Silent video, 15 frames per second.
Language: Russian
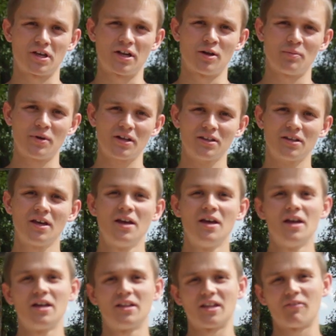Элемент
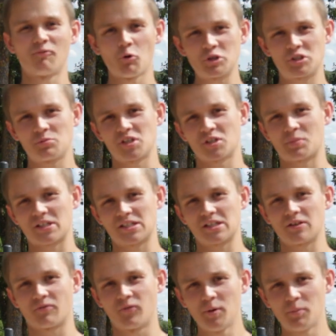на
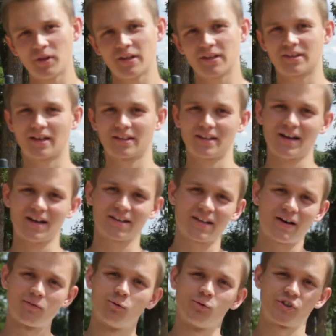80% выполнен тогда,
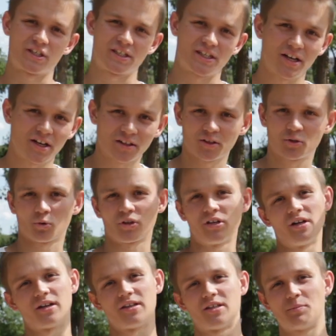когда вы уже сели на турник.